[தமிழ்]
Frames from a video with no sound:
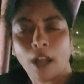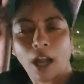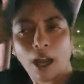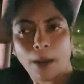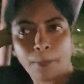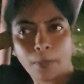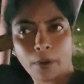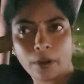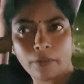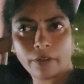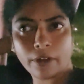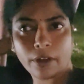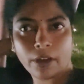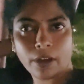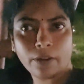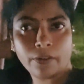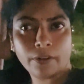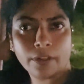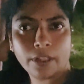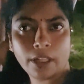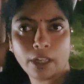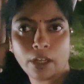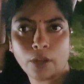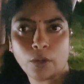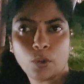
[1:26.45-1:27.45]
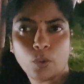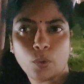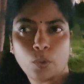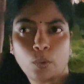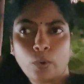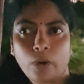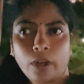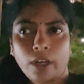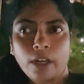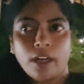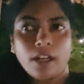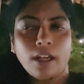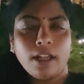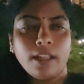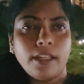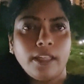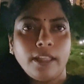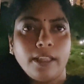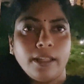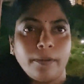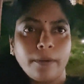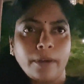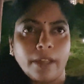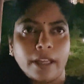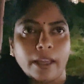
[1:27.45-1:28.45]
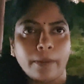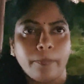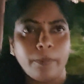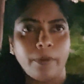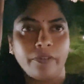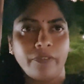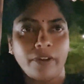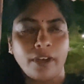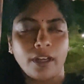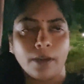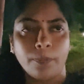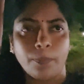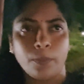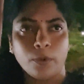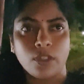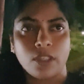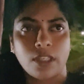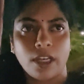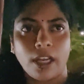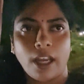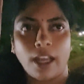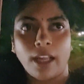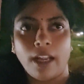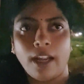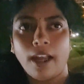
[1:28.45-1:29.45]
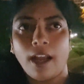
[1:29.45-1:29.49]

அப்போ அவன் வந்து ஐயோ என்னடா அது இந்த அவனுக்கு இப்படி வீணா போச்சே